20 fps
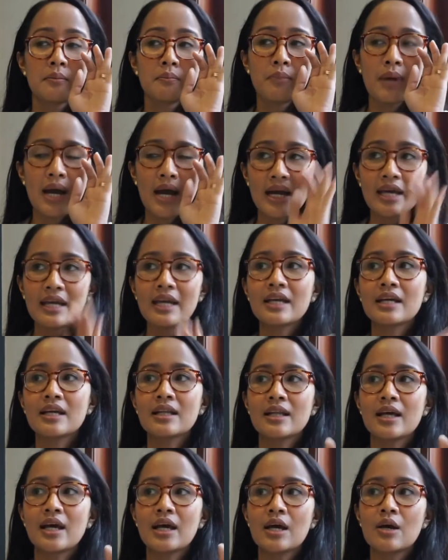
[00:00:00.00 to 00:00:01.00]
Baik
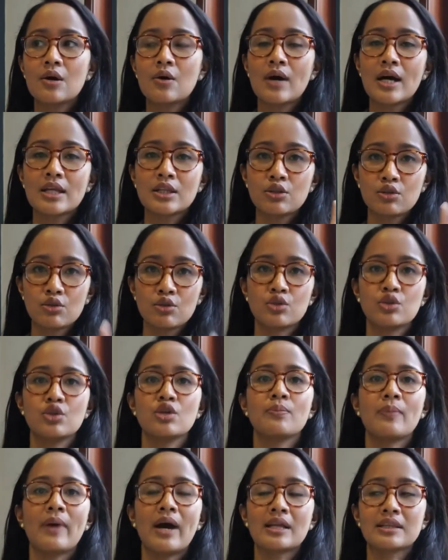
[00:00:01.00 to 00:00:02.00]
lewat
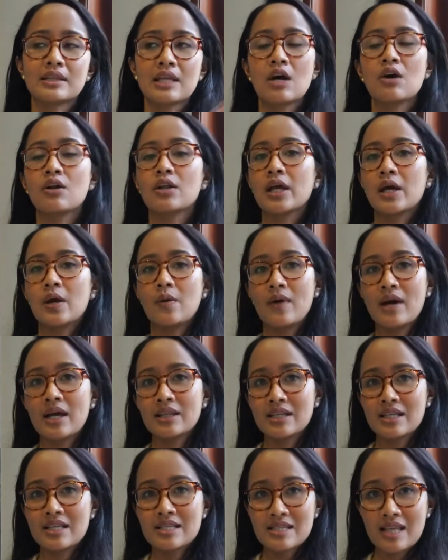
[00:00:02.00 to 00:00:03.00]
Youtube atau
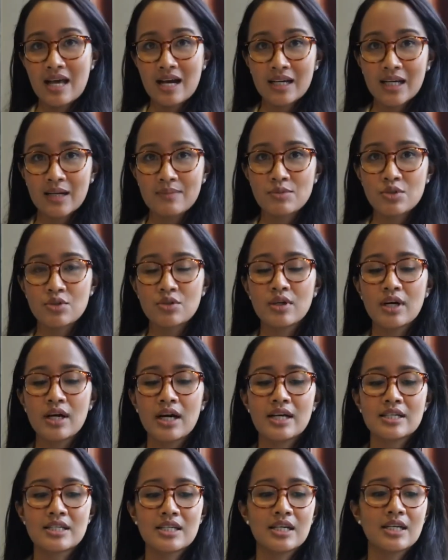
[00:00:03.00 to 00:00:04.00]
lewat Instagram
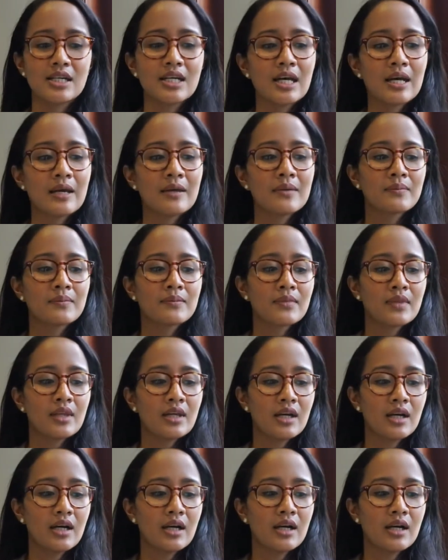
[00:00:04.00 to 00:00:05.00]
juga Jadi
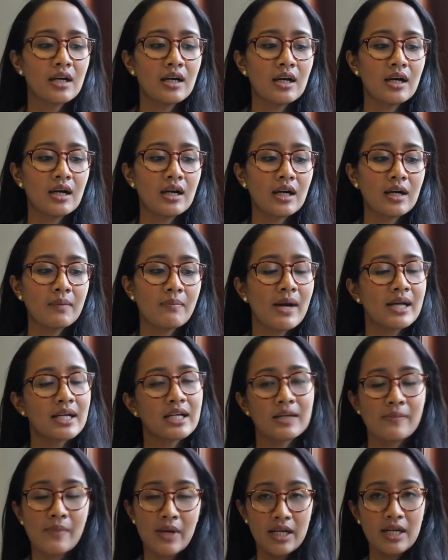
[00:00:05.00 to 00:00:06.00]
uh, kemarin-kemarin uh, kemarin
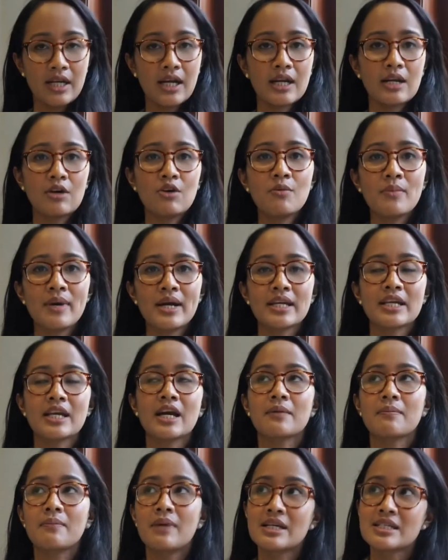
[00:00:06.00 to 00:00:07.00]
-kemarin ini kan aku
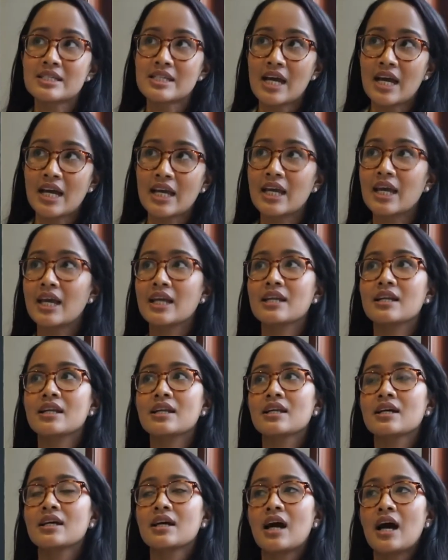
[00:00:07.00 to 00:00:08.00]
banyak bacain
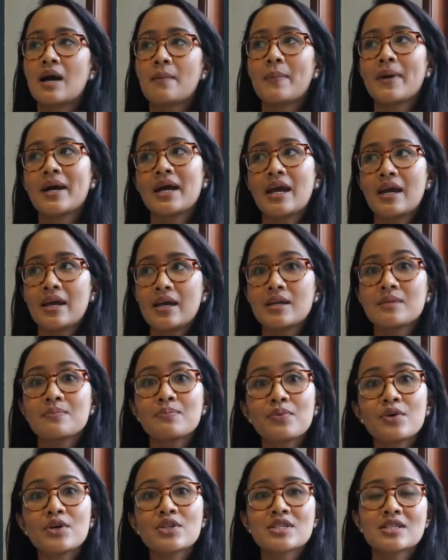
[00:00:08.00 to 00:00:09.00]
apa ya
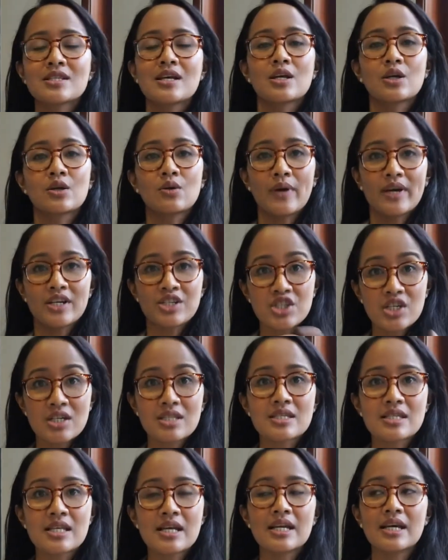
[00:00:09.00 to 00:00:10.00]
inputs dan
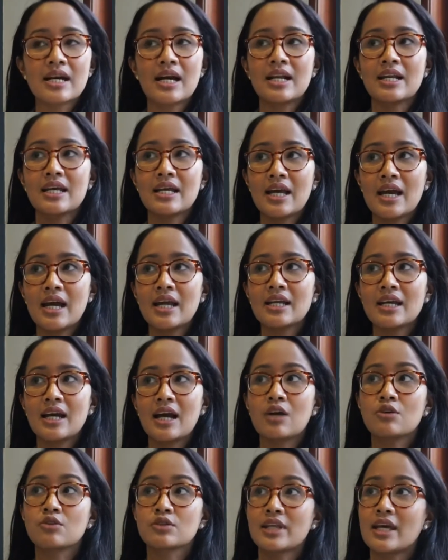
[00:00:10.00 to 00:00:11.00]
questions dari kalian yang
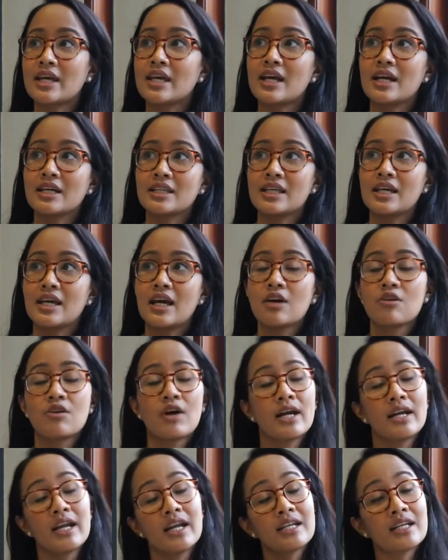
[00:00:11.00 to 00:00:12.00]
aku tanya ketika
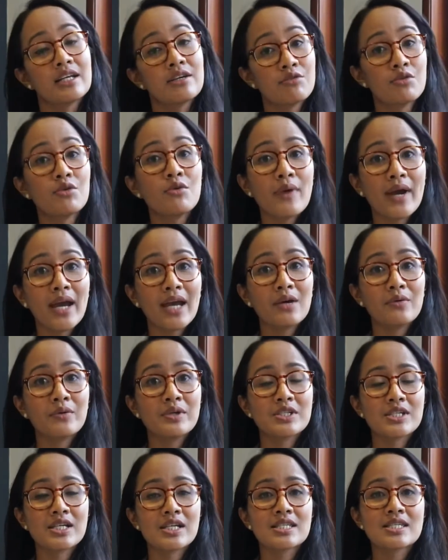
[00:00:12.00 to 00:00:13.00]
aku ngadain giveaway
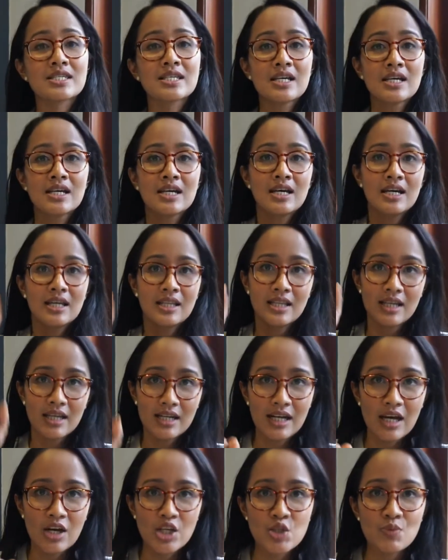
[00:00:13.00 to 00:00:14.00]
which is the
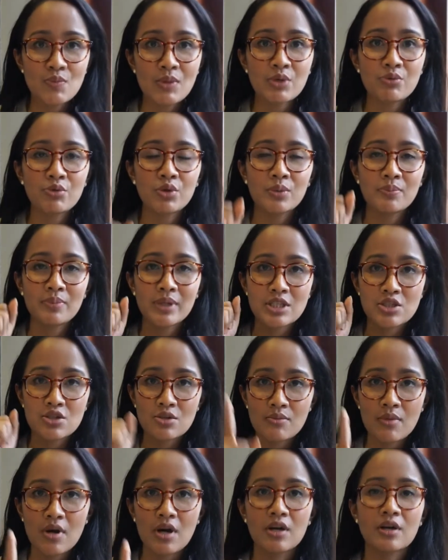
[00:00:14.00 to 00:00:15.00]
announcement will be
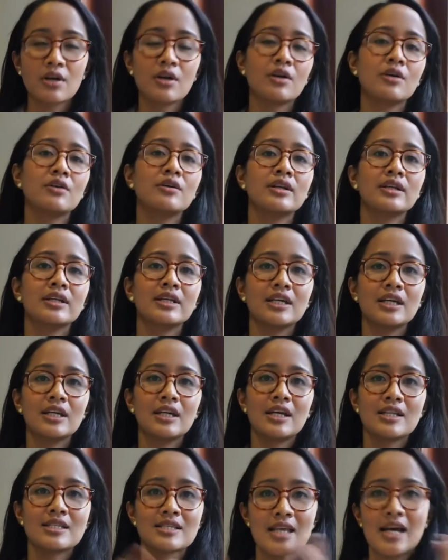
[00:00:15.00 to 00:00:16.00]
tomorrow
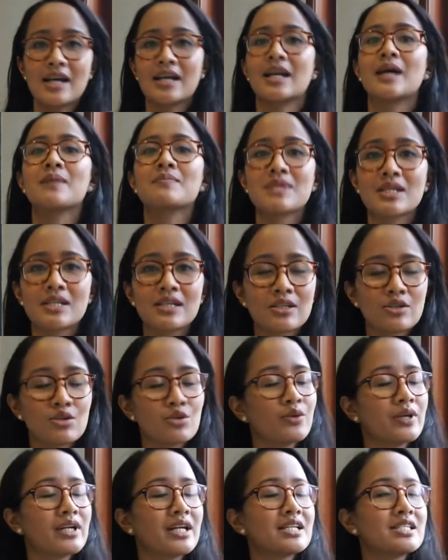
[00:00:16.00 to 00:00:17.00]
di Instagram jadi
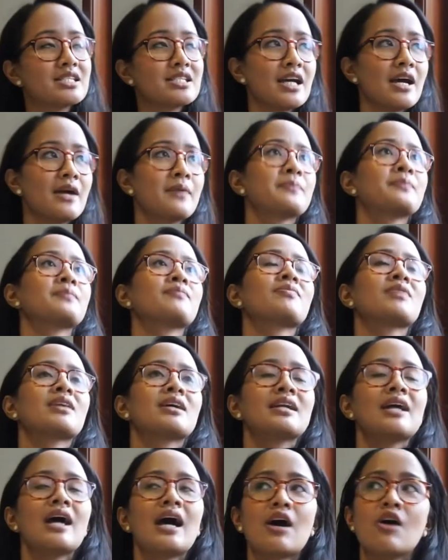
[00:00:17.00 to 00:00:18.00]
ditungguin aja
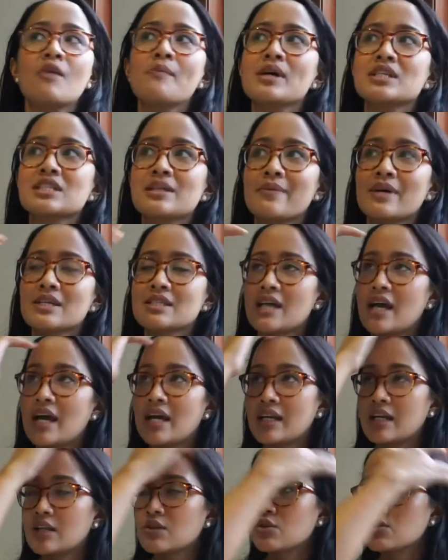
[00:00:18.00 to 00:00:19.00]
nah aku
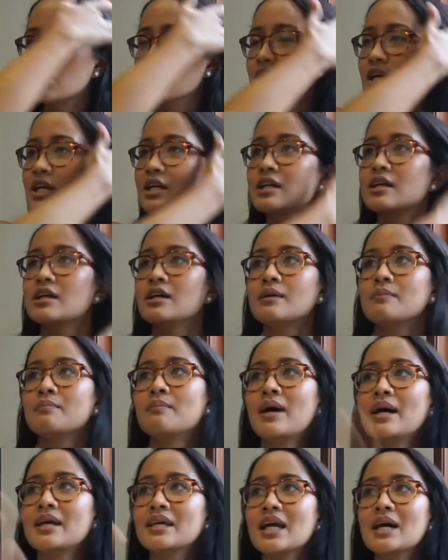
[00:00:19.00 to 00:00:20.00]
baca-bacain itu tuh dan
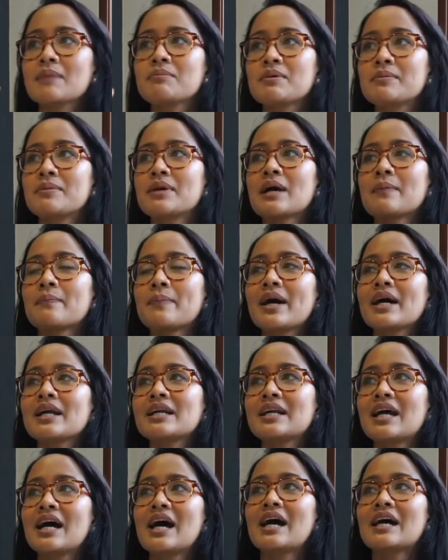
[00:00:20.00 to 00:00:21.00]
banyak beberapa
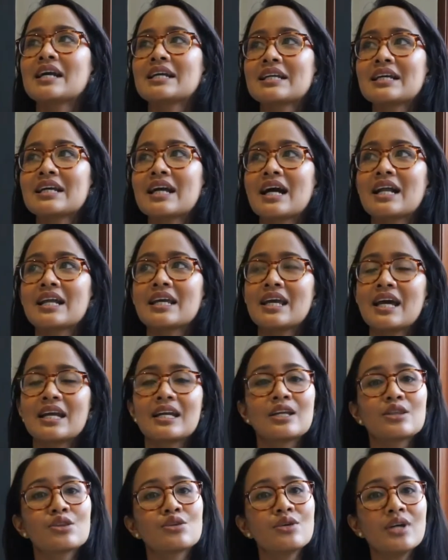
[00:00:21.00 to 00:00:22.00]
dari kalian
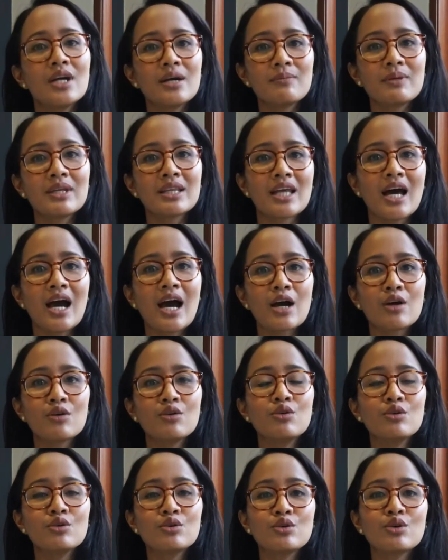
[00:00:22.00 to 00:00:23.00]
itu yang minta
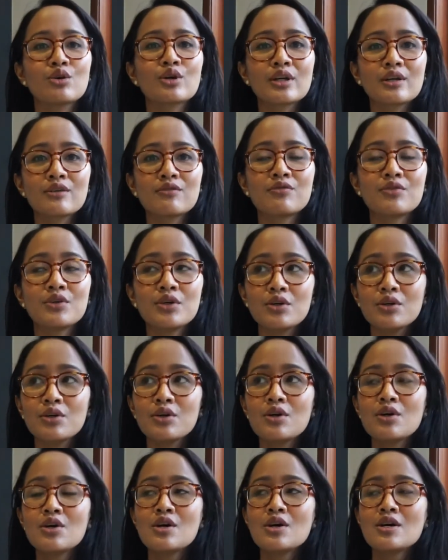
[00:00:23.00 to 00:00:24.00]
aku untuk
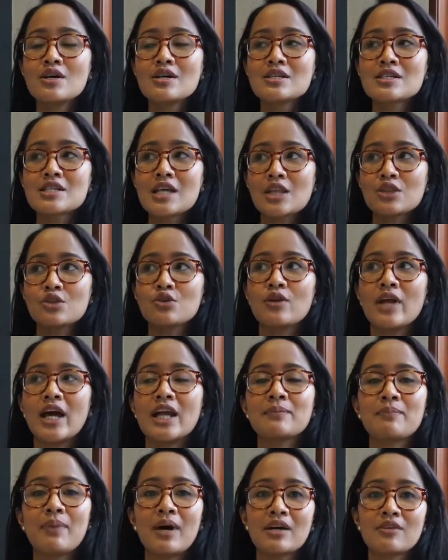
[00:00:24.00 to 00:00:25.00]
review satu
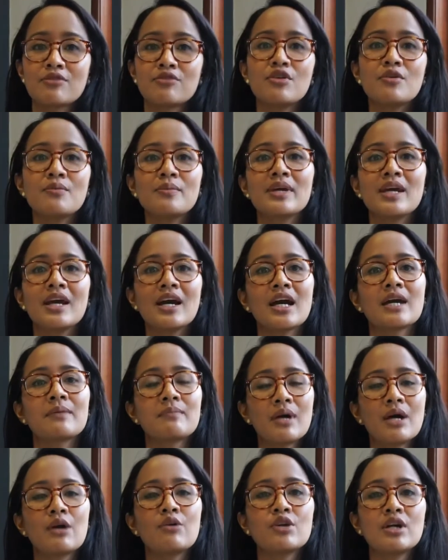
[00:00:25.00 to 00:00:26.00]
line parfum yang
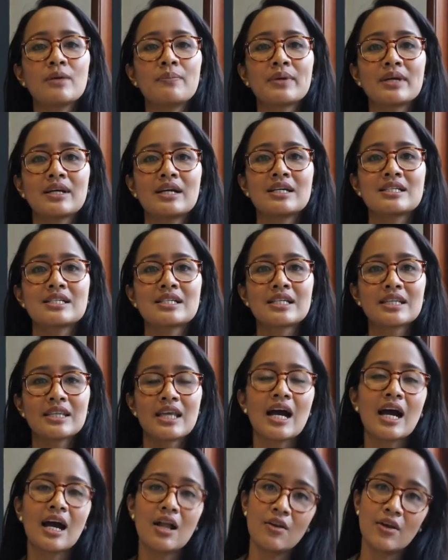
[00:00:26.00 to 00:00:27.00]
emang aku udah pernah
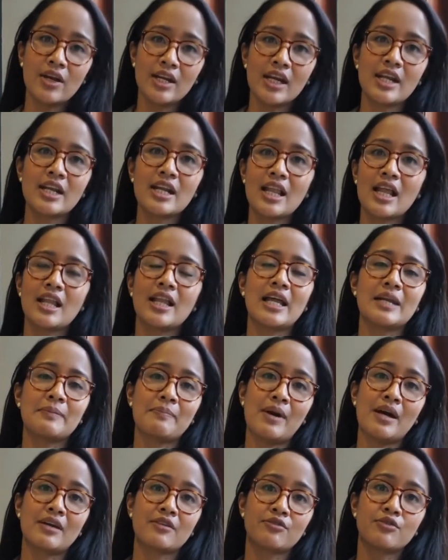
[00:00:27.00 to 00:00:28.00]
cerita kalau ini adalah line
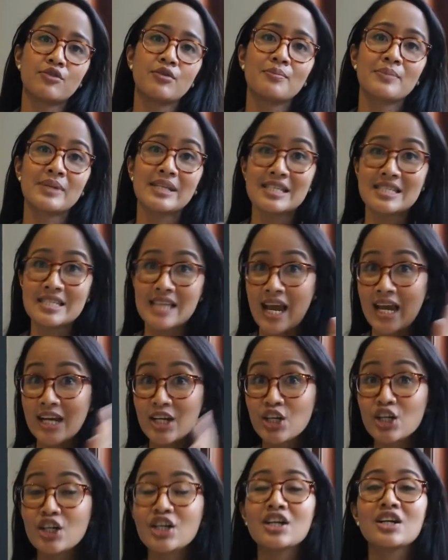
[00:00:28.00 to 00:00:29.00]
parfum
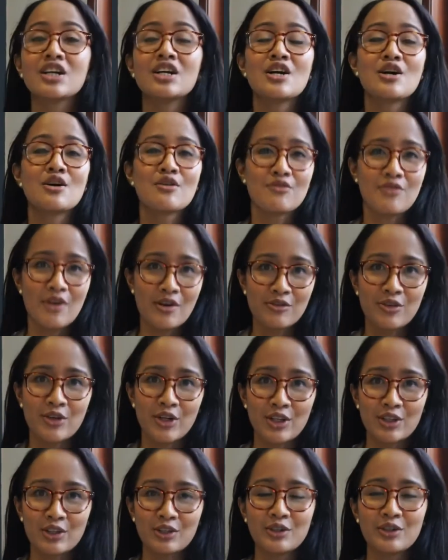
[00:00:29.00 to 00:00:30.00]
designer
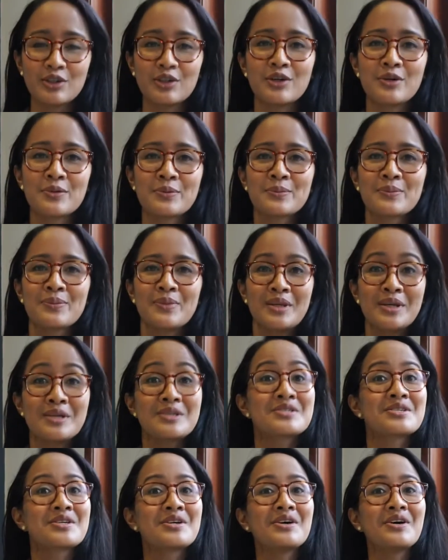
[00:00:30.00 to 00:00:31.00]
favoritku
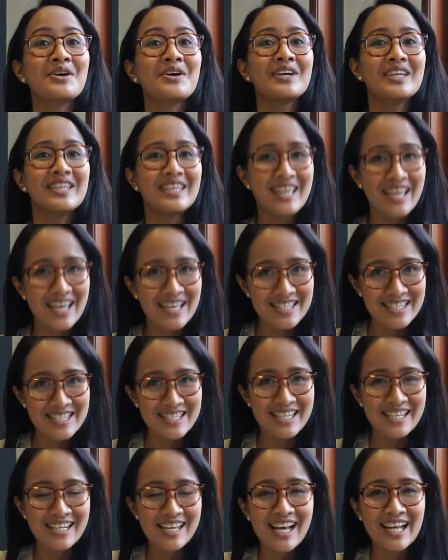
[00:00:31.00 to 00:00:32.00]
So yes,
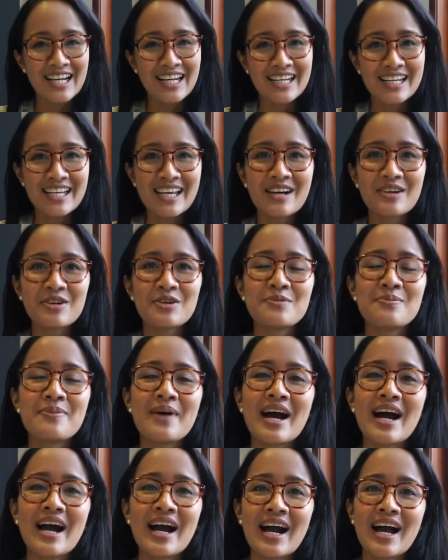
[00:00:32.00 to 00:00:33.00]
jadi hari ini aku
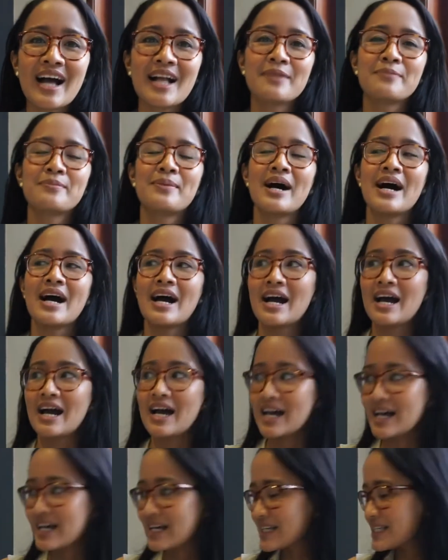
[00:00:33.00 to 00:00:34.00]
bakal
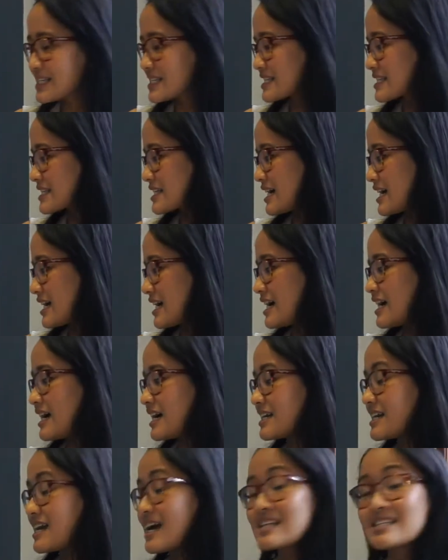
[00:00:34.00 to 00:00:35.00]
bahas
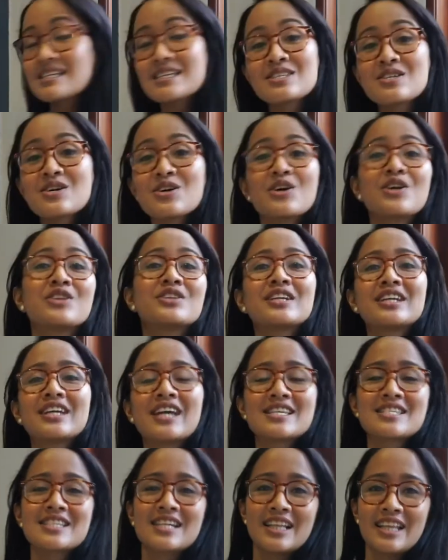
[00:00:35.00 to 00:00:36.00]
uh, Narciso
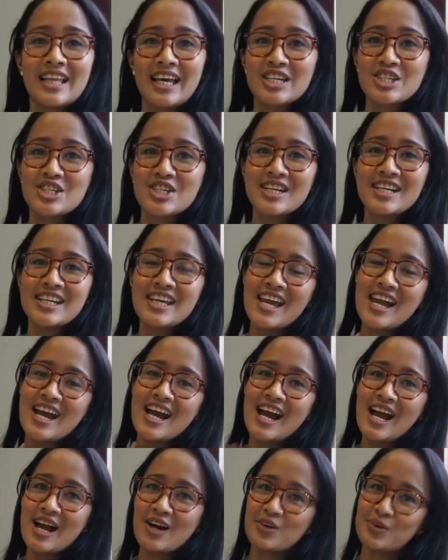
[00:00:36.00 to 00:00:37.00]
Rodriguez Collection
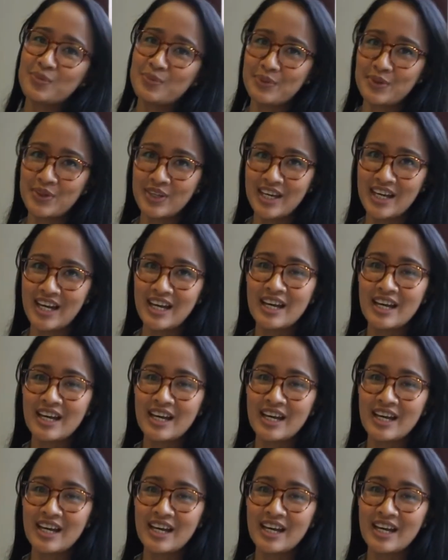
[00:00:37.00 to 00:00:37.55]
yang aku punya.